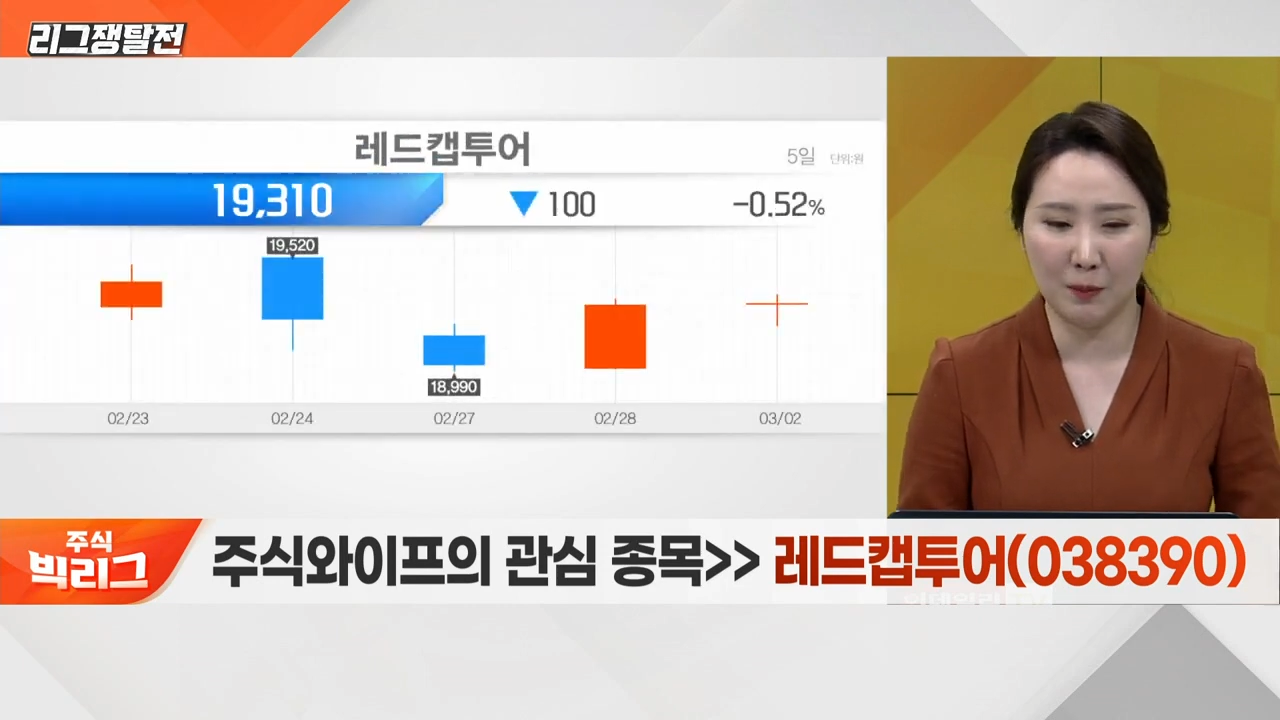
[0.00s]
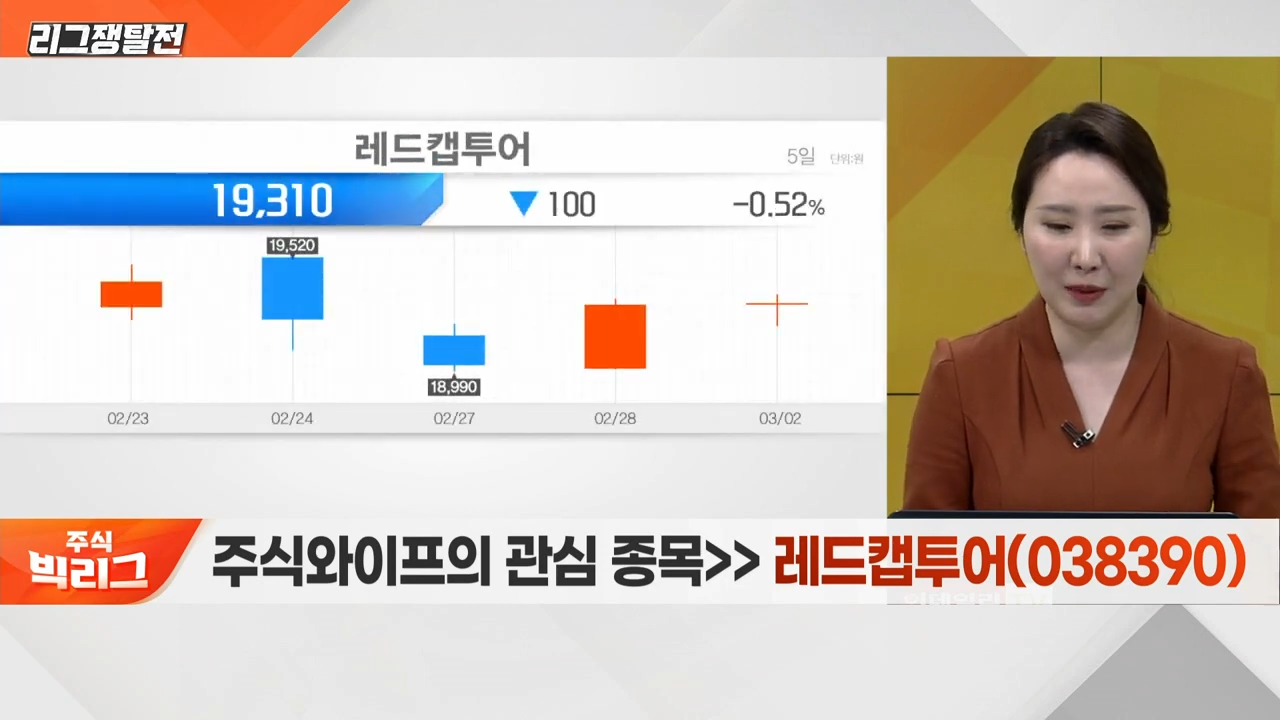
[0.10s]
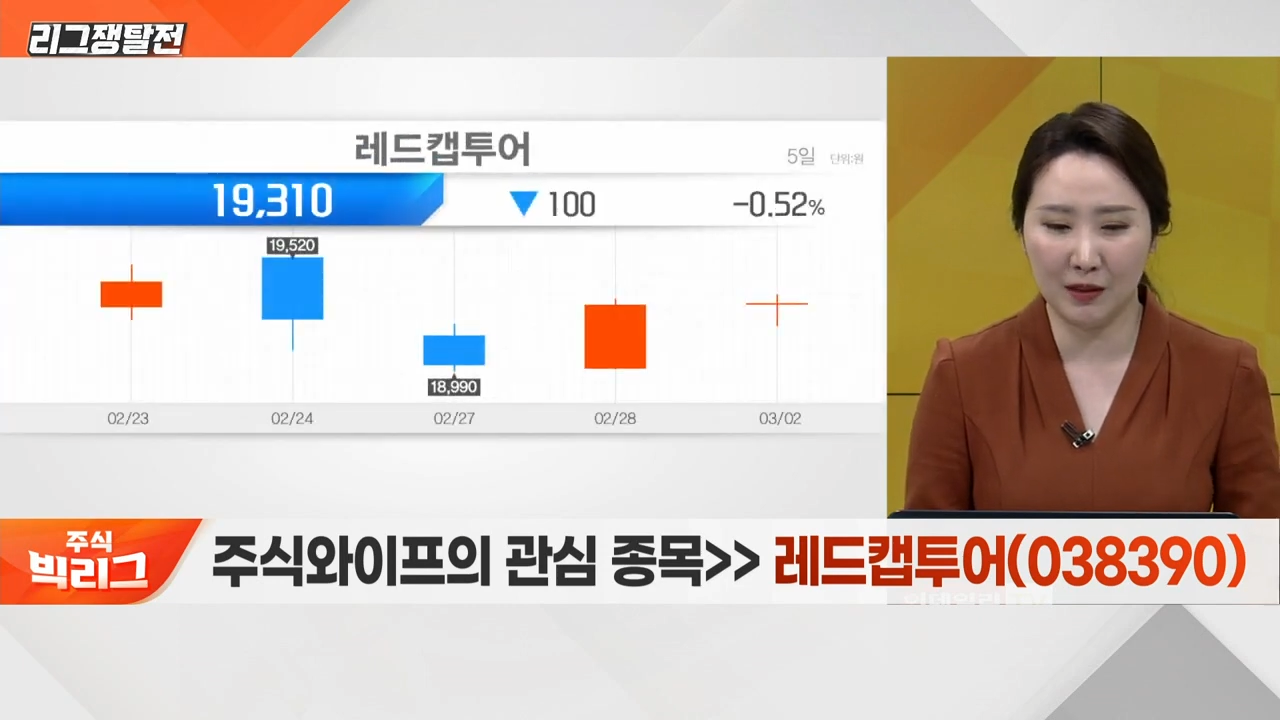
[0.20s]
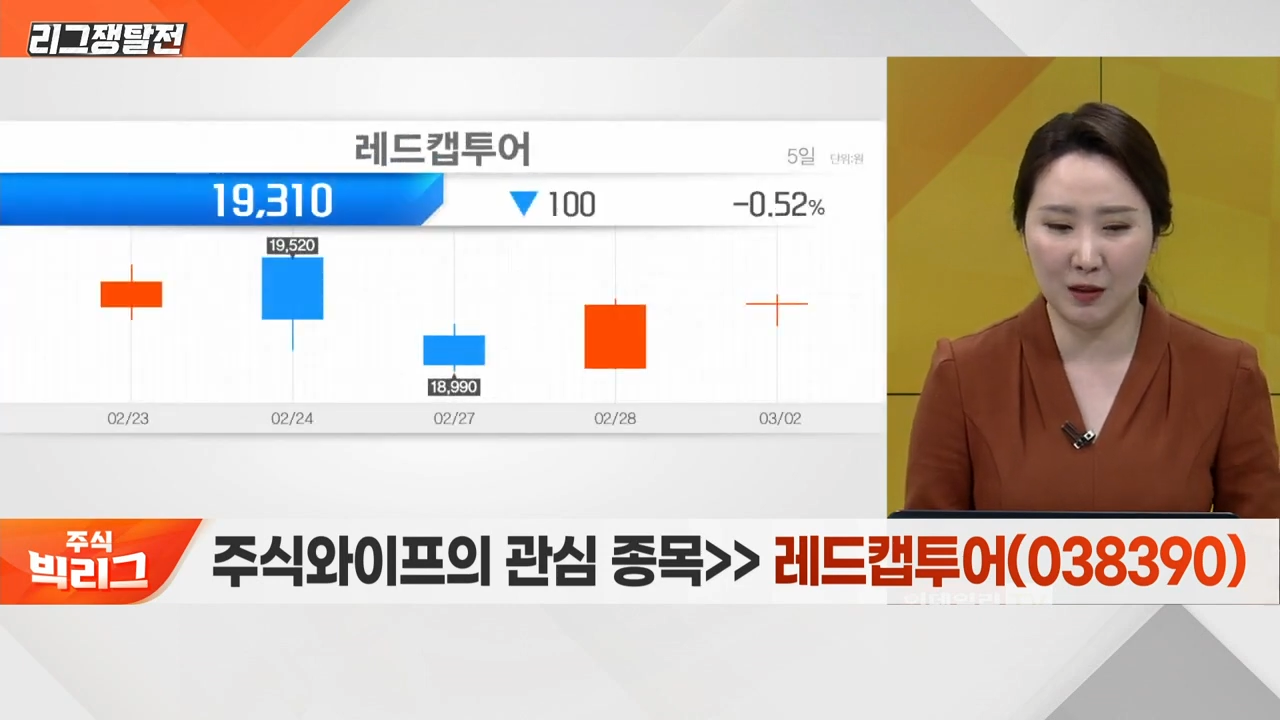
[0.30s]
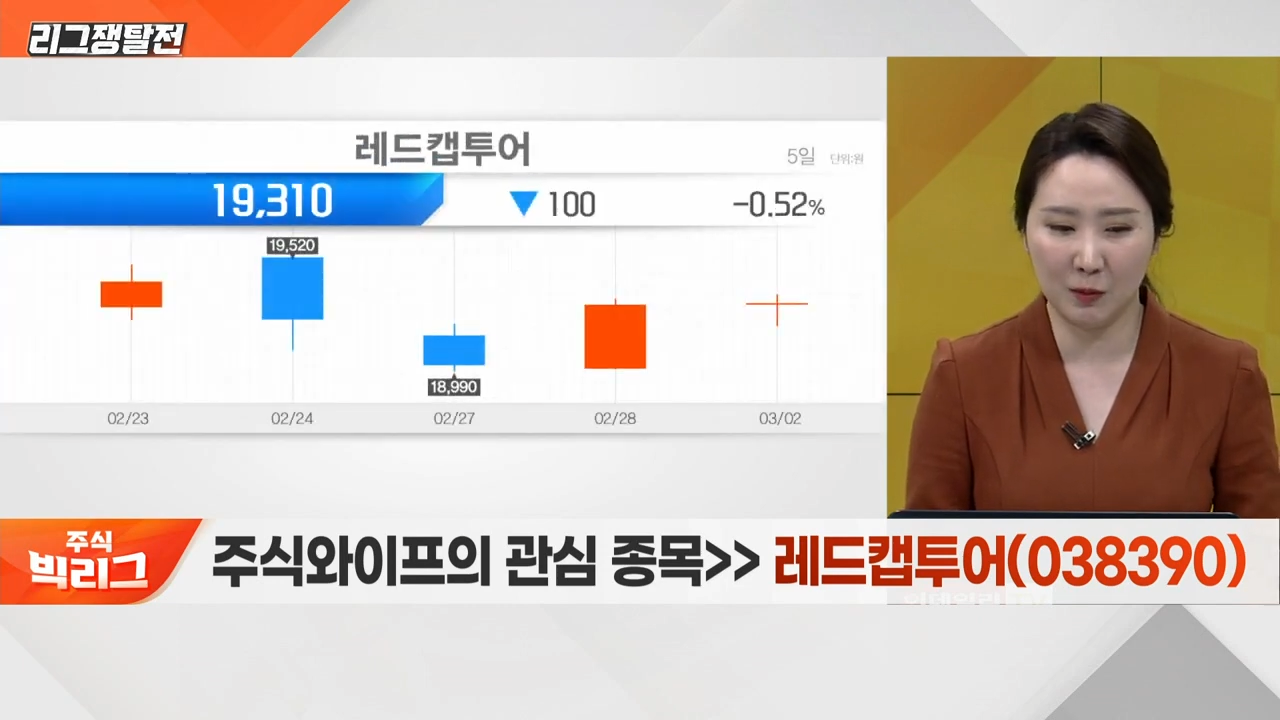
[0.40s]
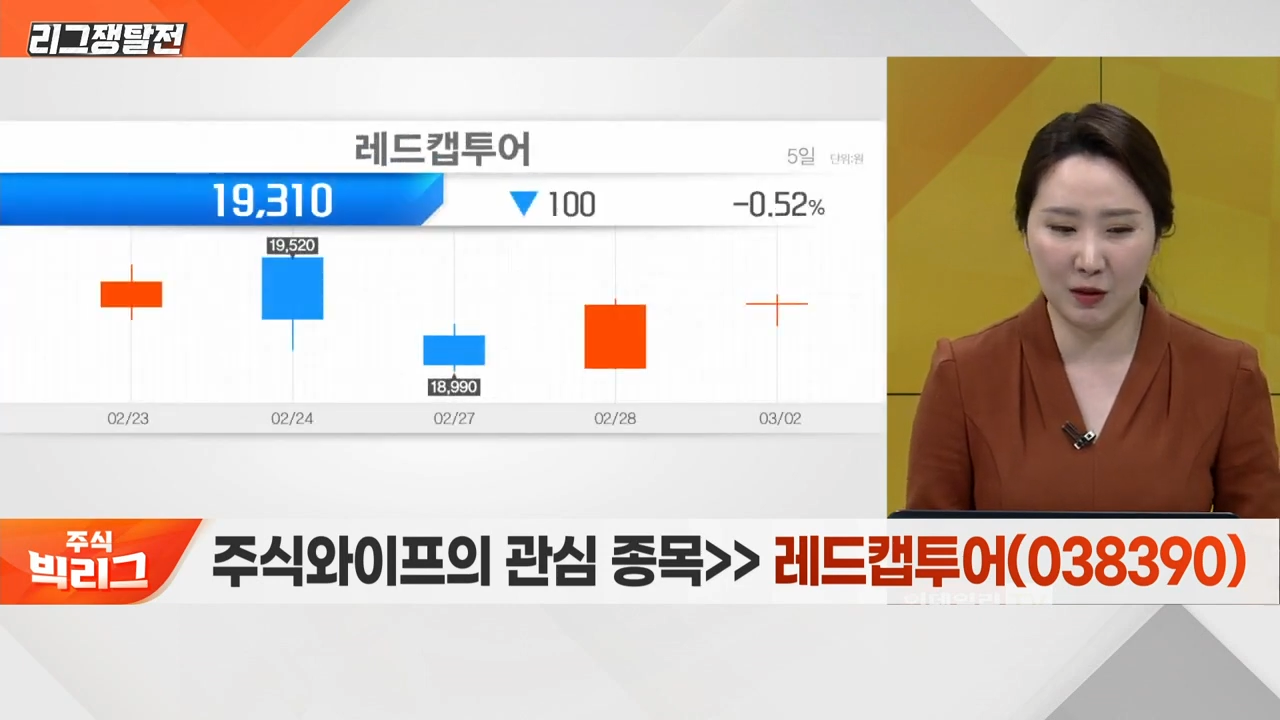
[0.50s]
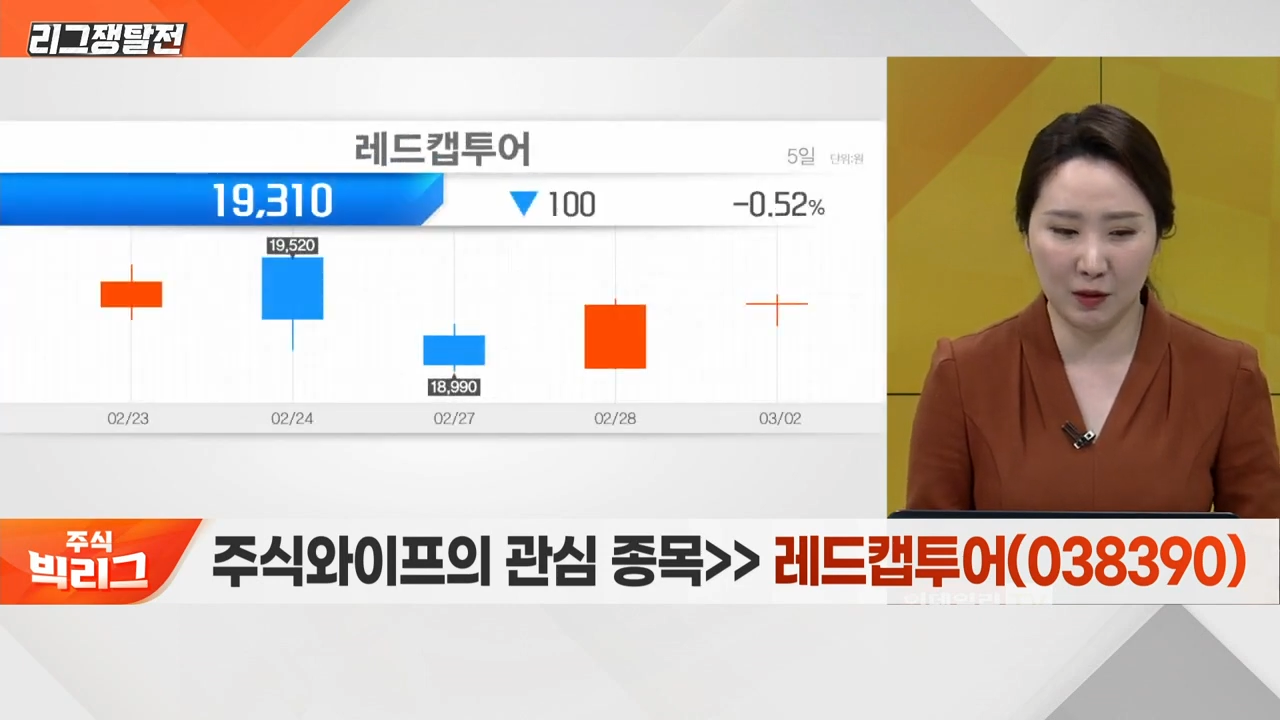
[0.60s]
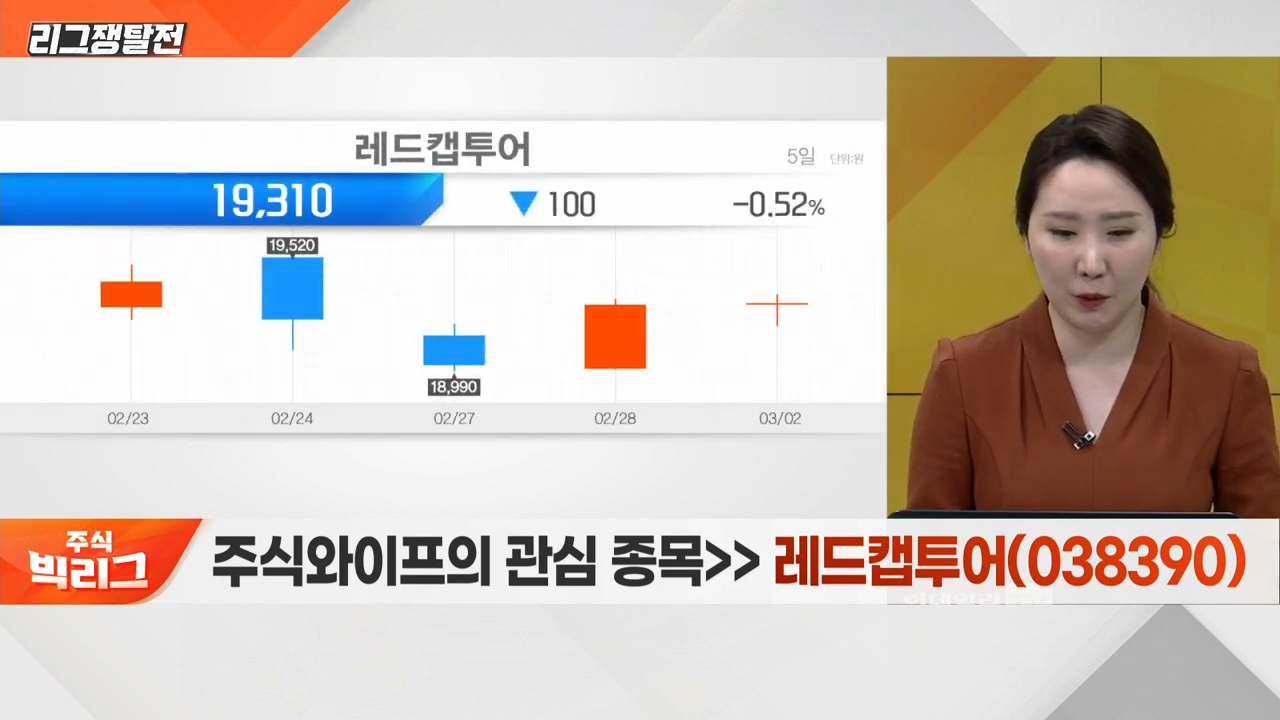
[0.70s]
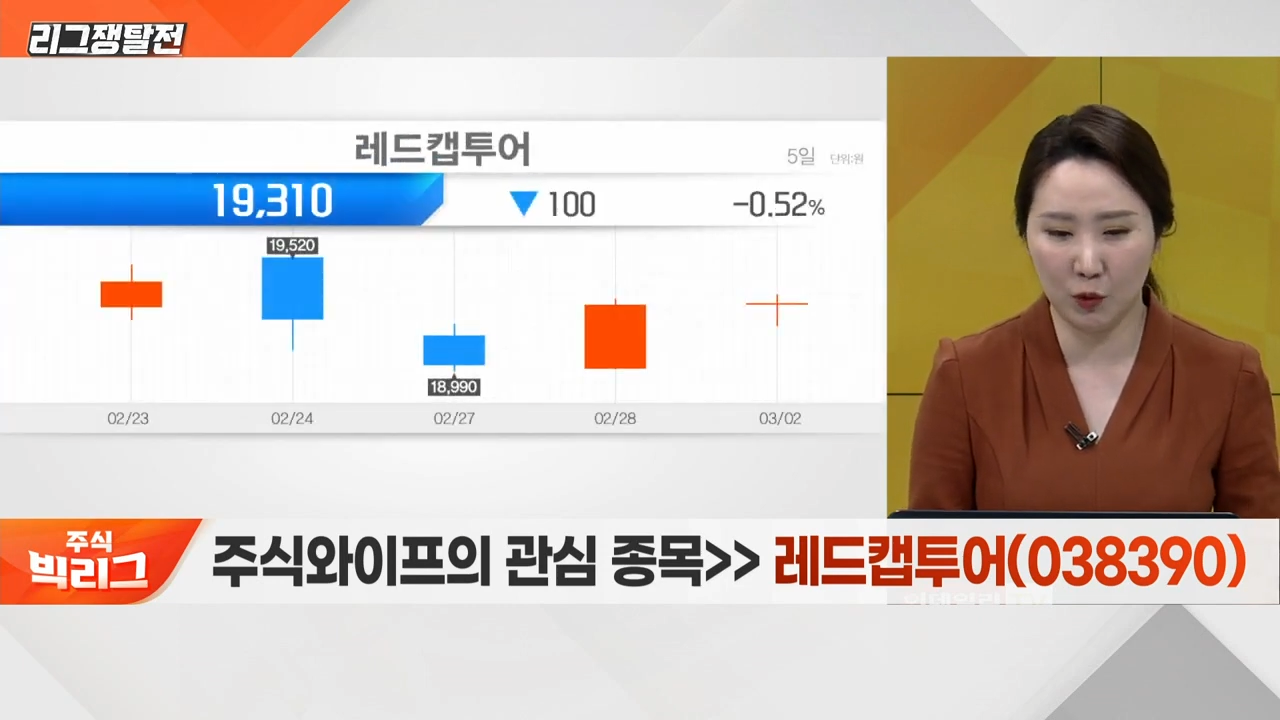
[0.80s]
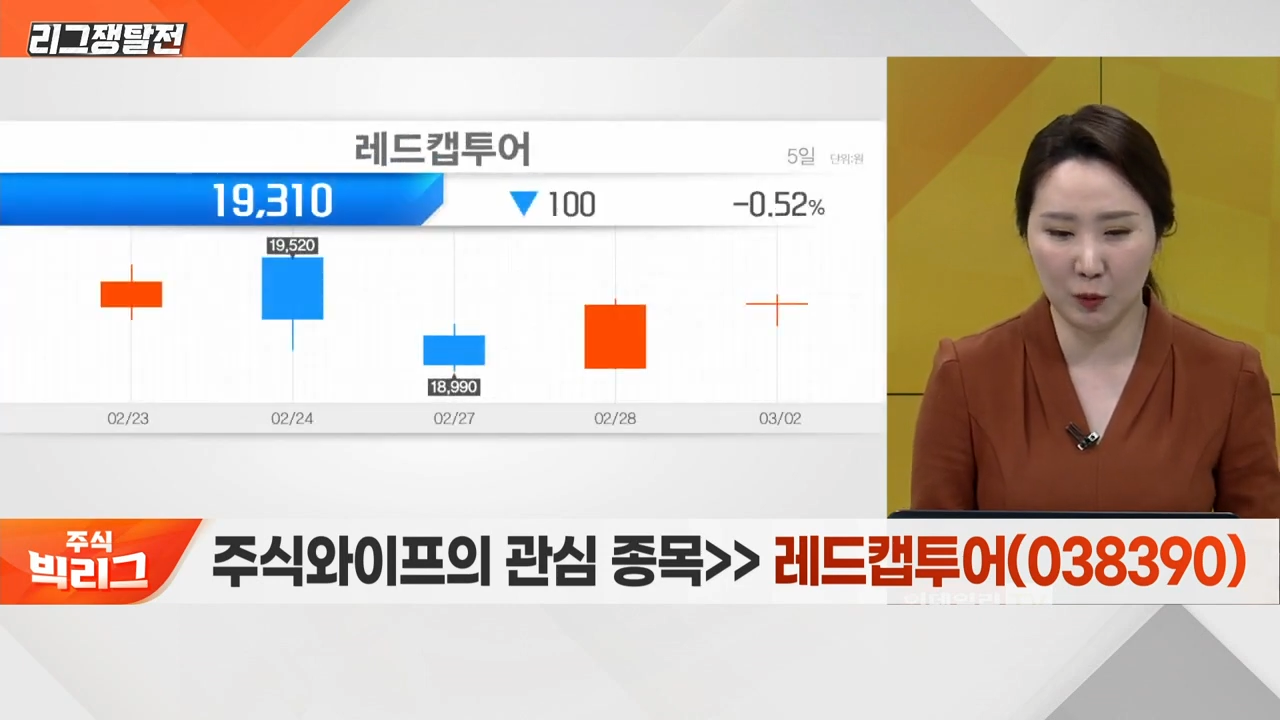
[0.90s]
말씀을 드리고